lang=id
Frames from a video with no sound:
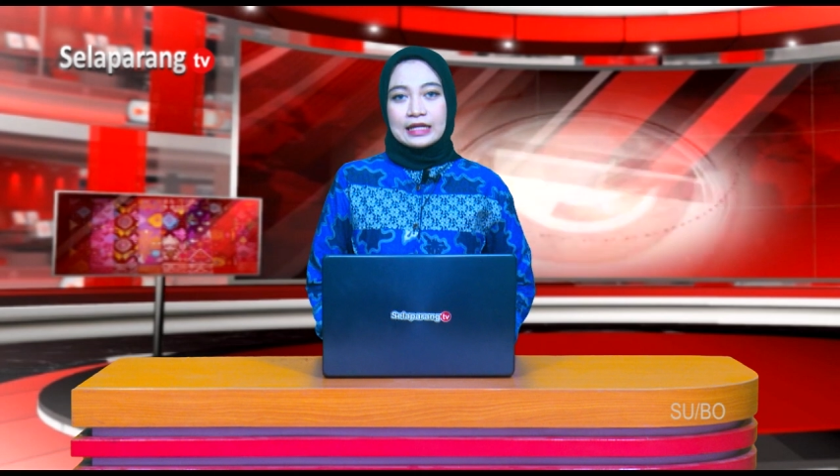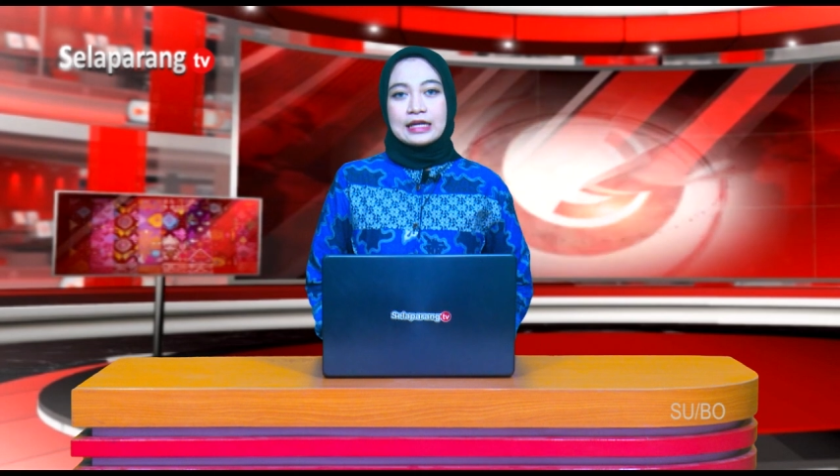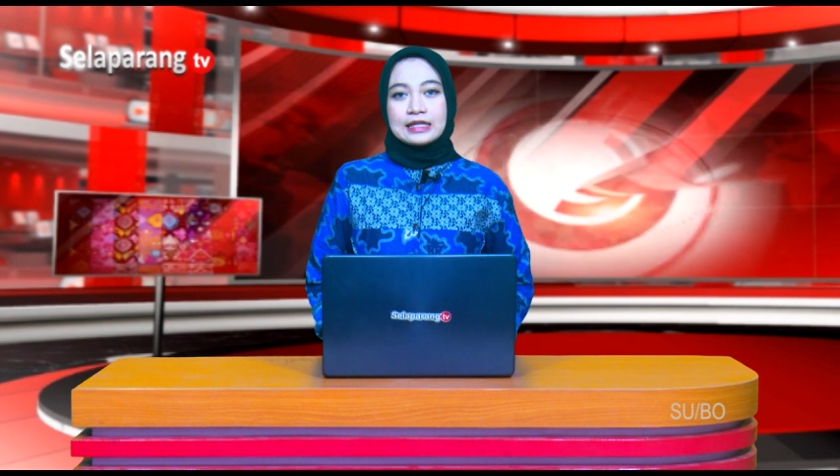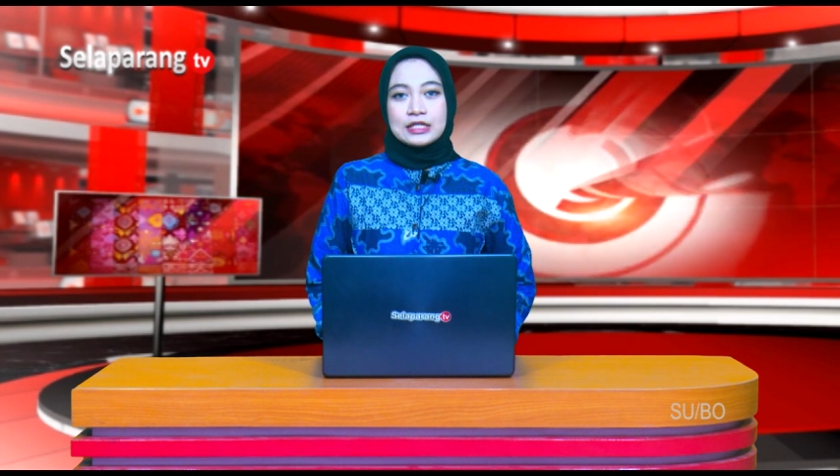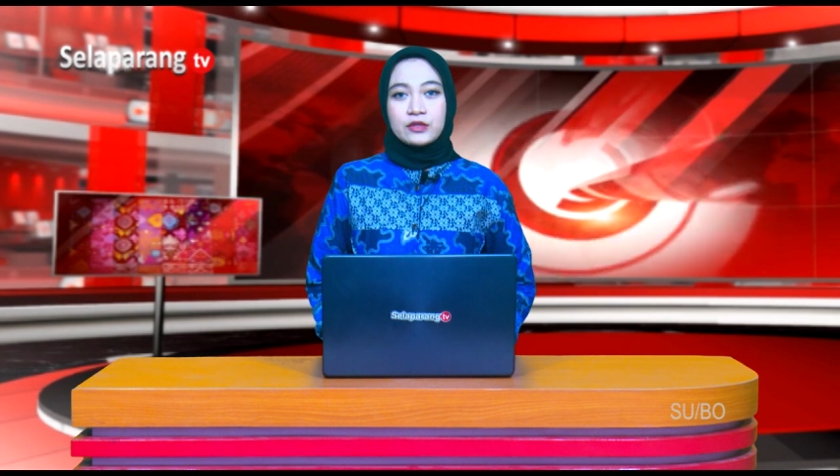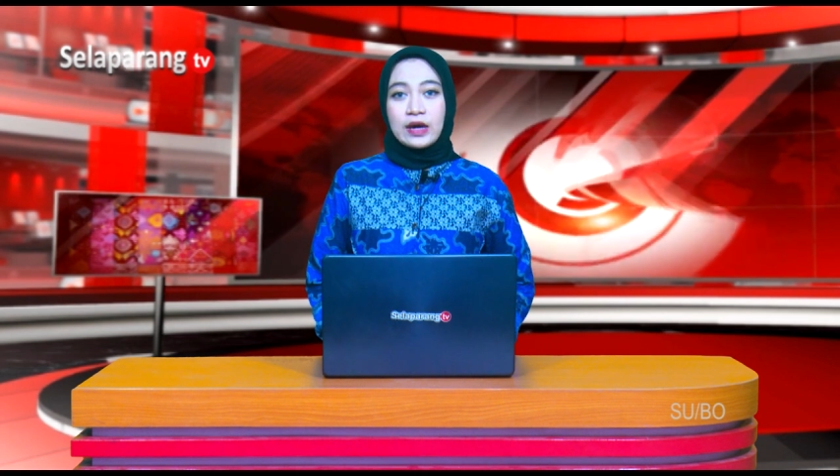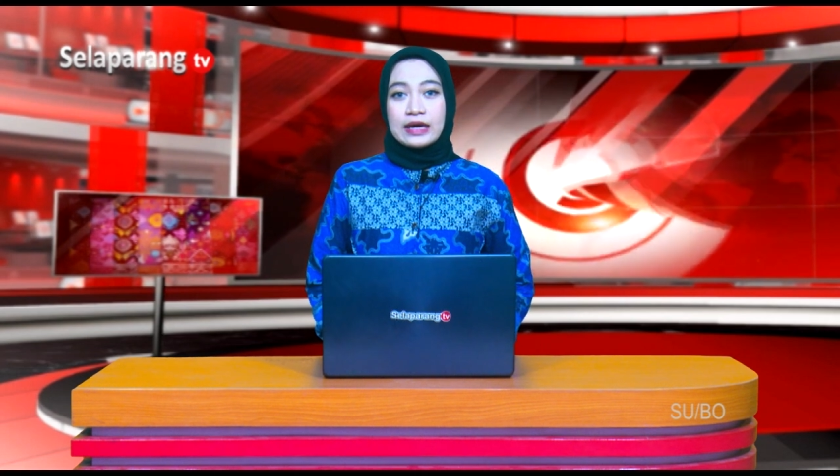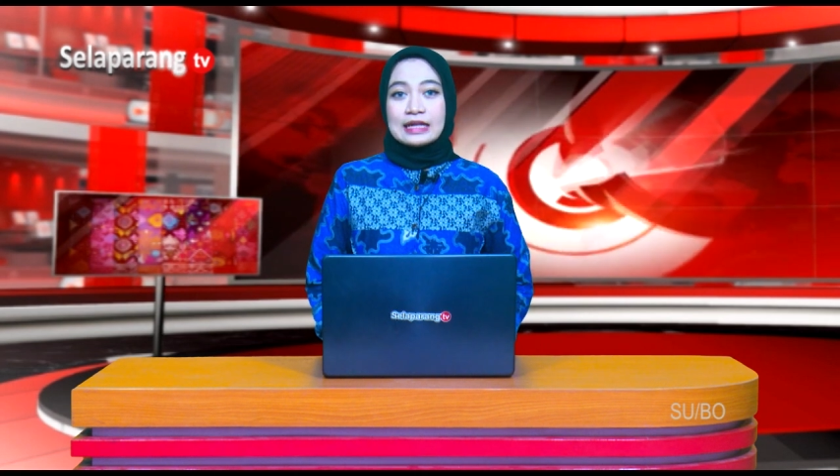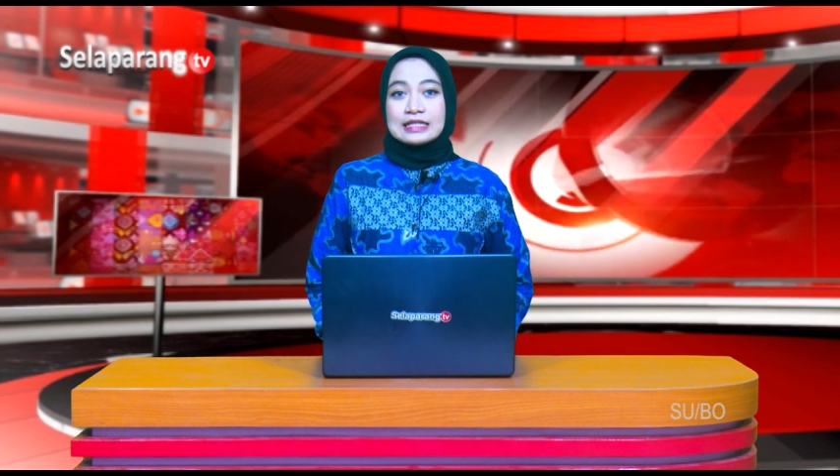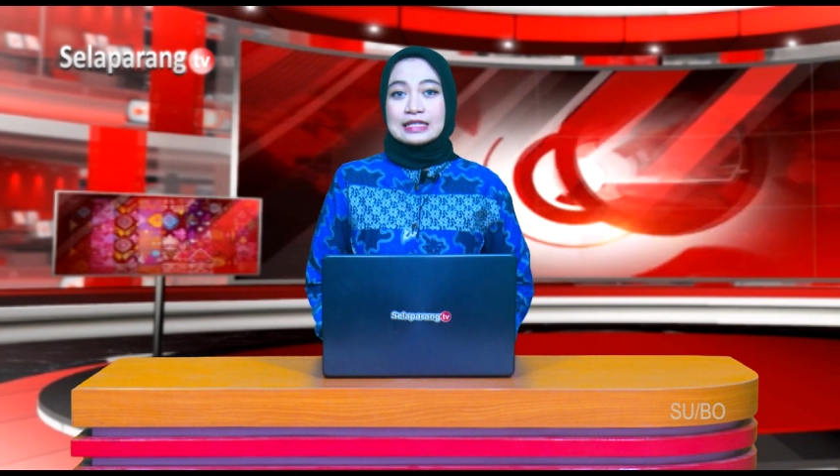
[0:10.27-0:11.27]

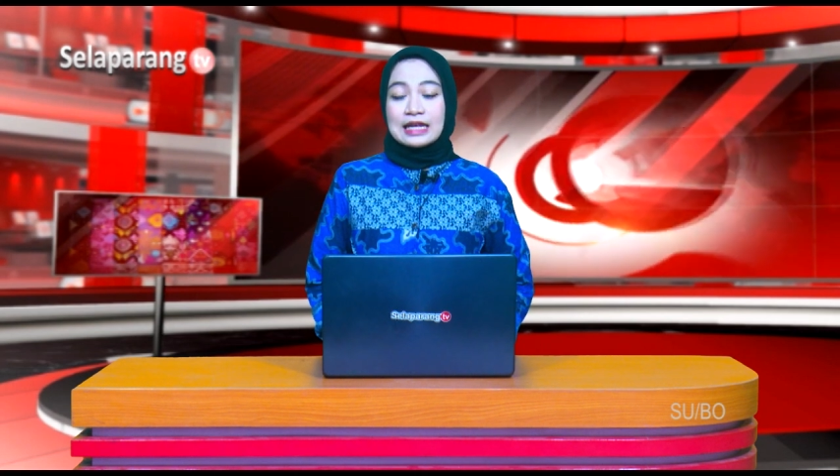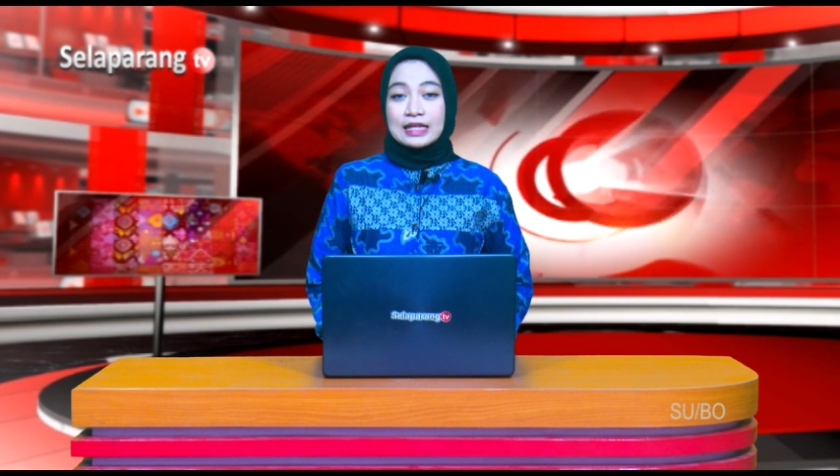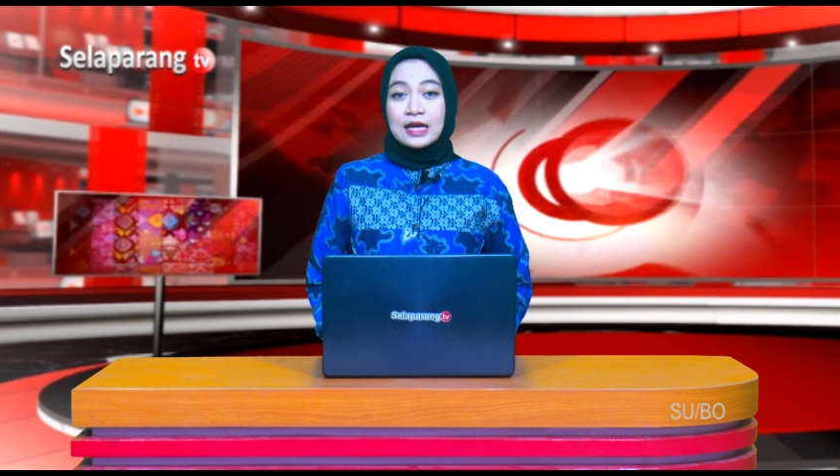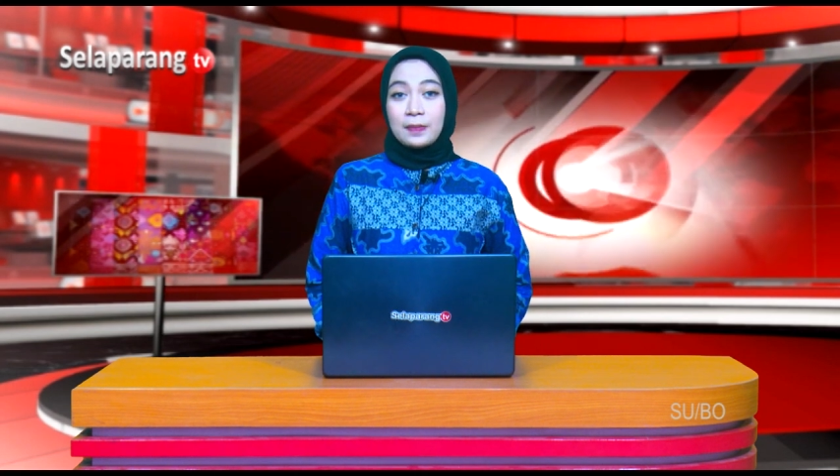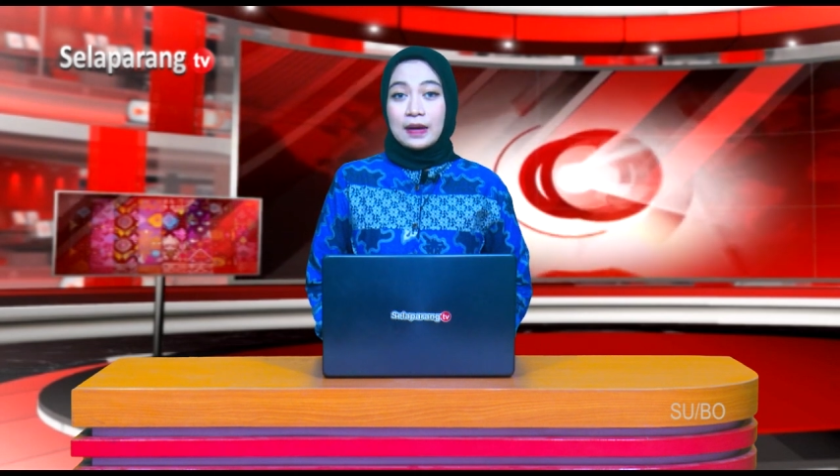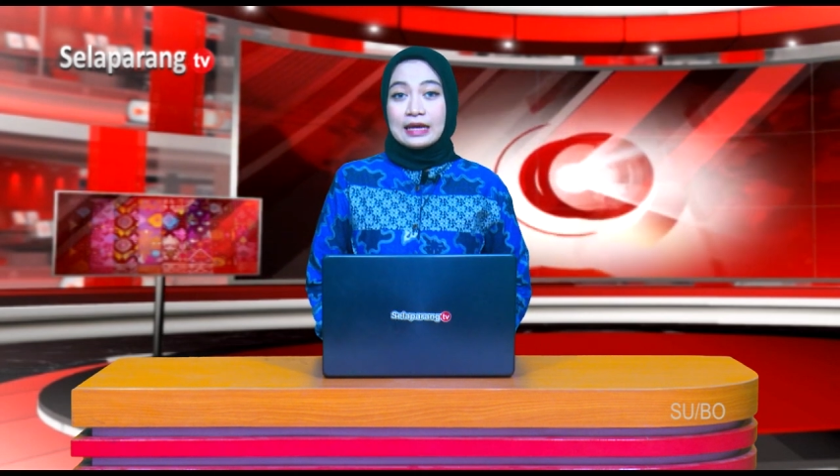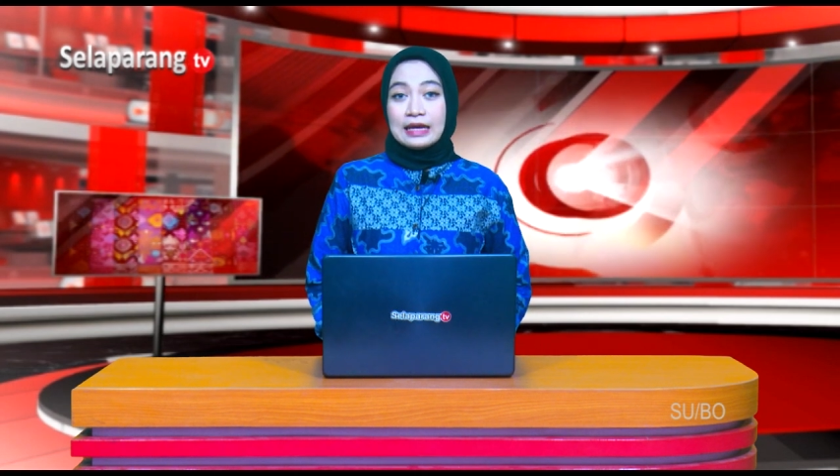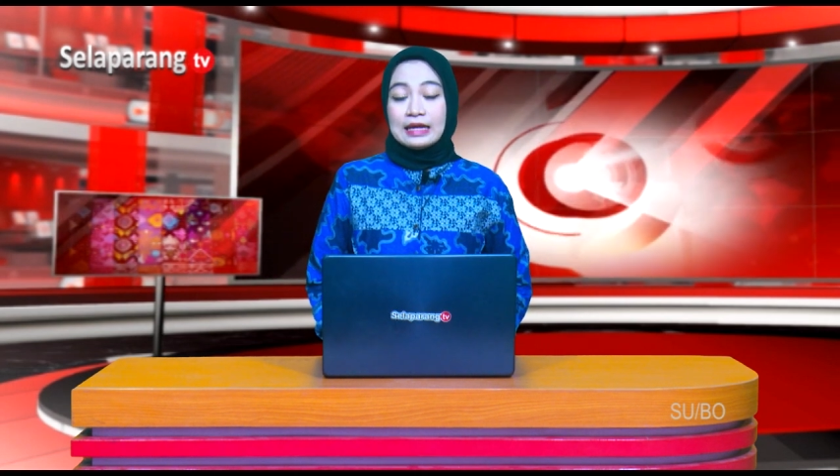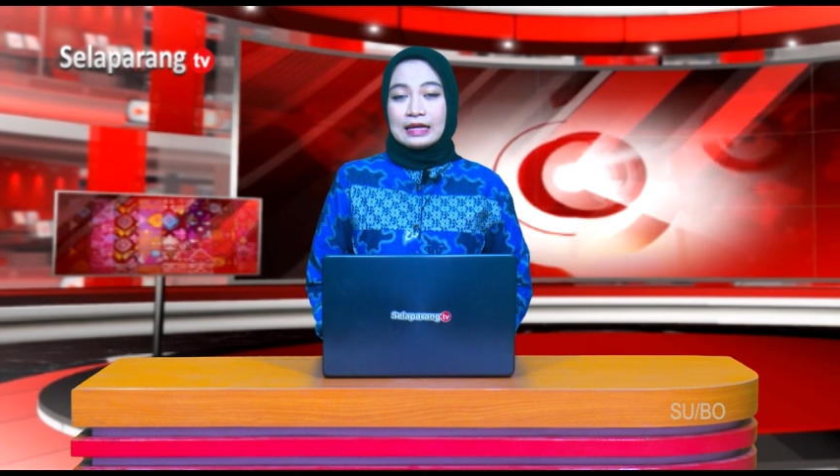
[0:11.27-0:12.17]
kesesuaian standar pelayanan